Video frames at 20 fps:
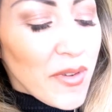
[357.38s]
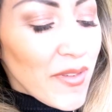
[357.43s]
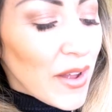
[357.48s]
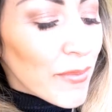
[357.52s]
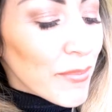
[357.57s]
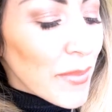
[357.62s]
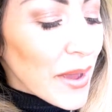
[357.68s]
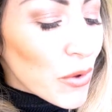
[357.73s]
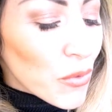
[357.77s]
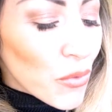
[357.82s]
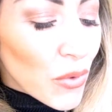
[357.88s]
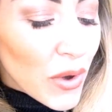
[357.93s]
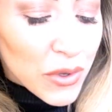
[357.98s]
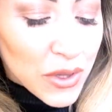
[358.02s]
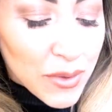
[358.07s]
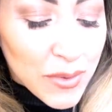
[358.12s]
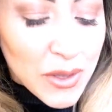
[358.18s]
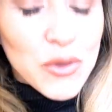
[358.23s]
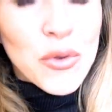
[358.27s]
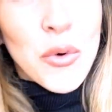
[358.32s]
mi va mai nulla,
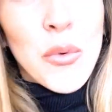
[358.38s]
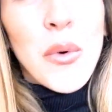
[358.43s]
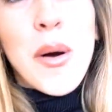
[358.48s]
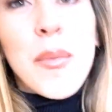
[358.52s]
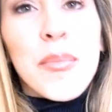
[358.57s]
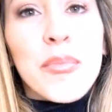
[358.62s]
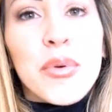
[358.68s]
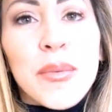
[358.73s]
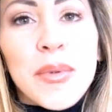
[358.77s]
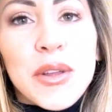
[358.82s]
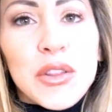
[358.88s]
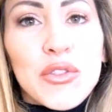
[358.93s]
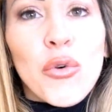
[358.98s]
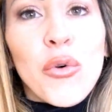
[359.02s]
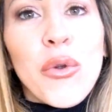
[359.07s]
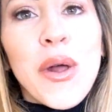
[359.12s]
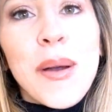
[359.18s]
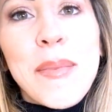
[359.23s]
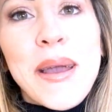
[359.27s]
quindi metto qua, poi metto una